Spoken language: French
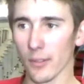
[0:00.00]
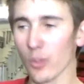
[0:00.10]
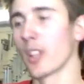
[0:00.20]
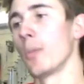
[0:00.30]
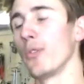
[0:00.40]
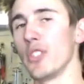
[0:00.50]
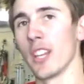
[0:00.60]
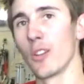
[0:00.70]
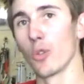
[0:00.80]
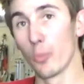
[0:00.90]
totalement
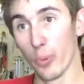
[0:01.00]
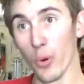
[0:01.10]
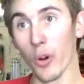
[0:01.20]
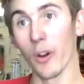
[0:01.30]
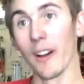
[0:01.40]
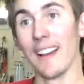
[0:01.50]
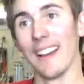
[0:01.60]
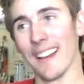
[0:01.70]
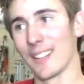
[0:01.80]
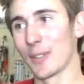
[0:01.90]
officiel. Donc pour
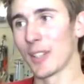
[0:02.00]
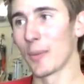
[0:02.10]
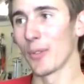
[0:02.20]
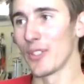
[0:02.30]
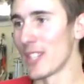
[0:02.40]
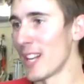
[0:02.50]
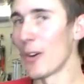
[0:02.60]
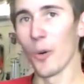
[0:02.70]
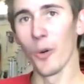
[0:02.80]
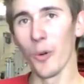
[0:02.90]
est totalement
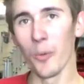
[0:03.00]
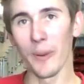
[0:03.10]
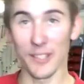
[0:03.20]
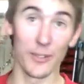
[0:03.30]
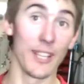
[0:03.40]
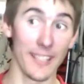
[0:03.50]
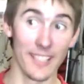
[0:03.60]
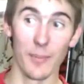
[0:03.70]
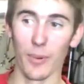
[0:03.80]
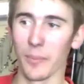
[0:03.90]
officiel. On passe le
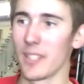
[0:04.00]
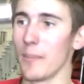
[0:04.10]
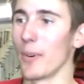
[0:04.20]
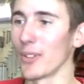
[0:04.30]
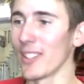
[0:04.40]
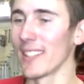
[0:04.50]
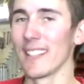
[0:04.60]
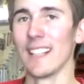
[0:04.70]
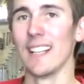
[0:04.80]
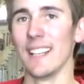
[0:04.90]
dernier diplôme qui me manque
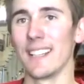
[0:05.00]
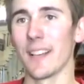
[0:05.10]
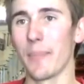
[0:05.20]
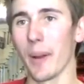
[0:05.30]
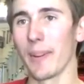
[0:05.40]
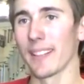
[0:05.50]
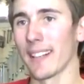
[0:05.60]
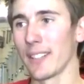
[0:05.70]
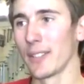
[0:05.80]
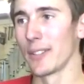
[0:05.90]
et ça
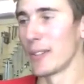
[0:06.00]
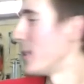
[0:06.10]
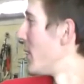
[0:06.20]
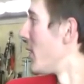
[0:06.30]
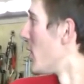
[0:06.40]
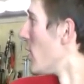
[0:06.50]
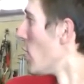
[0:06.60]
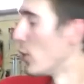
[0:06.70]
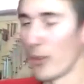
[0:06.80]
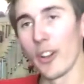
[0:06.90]
permettra de,
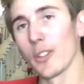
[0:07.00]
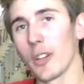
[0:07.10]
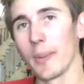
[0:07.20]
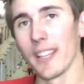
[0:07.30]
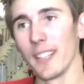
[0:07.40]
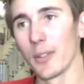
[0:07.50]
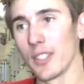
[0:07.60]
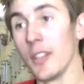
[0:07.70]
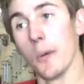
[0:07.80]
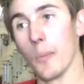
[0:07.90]
de faire de la mécanique
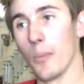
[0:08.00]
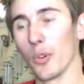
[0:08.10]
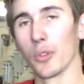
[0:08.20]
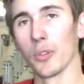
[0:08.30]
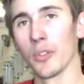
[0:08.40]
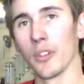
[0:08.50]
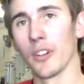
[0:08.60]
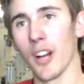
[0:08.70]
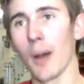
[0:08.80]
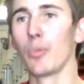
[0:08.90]
aussi moto
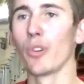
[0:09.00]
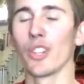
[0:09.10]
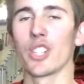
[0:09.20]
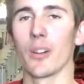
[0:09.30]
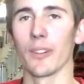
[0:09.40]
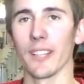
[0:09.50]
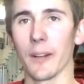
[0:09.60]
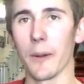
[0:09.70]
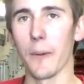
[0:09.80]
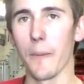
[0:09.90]
euh, à plus grande échelle, on va
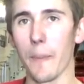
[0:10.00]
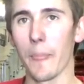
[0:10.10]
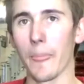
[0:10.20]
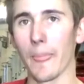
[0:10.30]
dire. D'accord.